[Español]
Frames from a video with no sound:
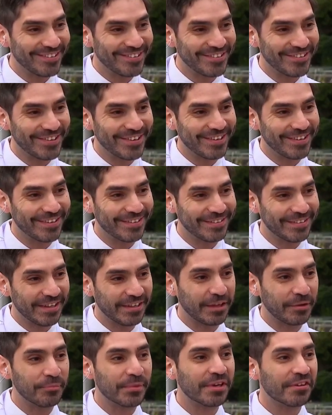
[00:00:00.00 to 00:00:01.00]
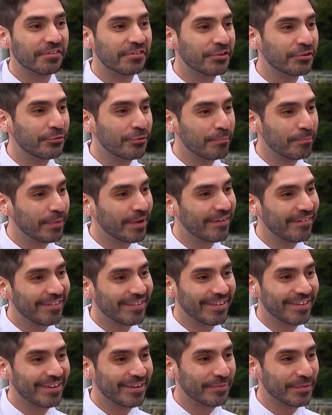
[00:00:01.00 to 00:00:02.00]
Yo creo que eh, también he sido
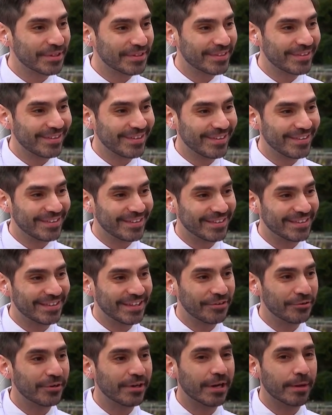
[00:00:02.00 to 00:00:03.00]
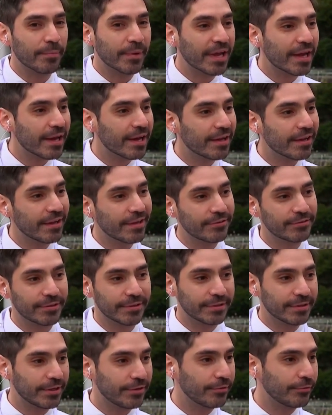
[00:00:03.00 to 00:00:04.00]
culpable de repente tentarnos en la playa o
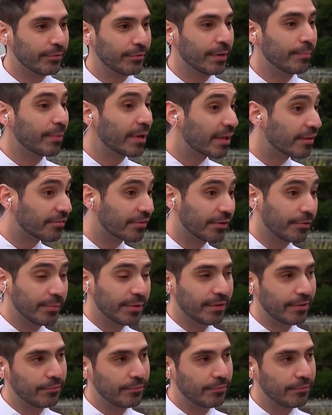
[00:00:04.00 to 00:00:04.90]
tentarnos en una plaza, comer